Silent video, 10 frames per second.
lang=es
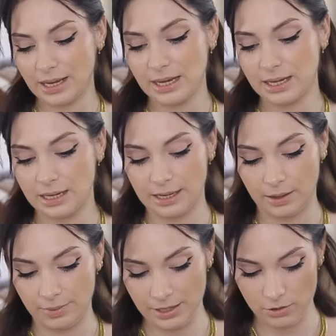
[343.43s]
Deje que el
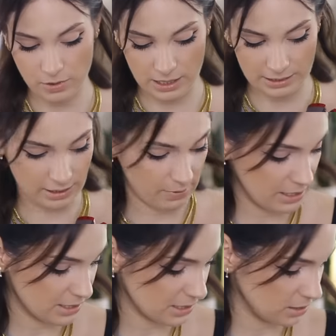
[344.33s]
cabello
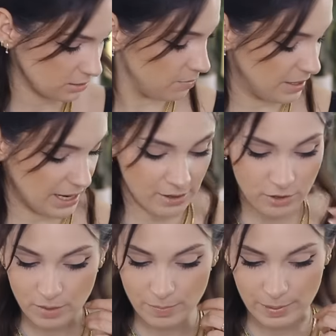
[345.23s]
atraviese,
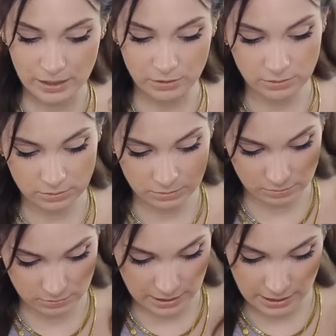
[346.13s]
mirando el pelo,
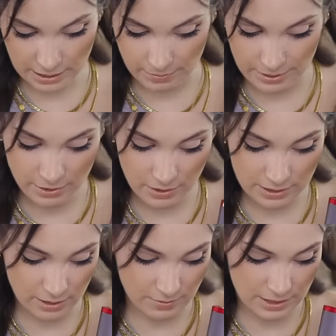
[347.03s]
que el cabello
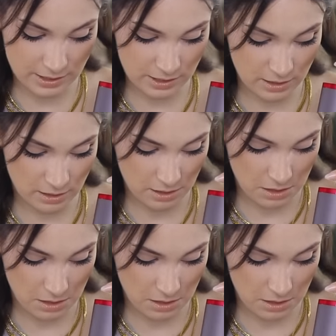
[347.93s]
atraviese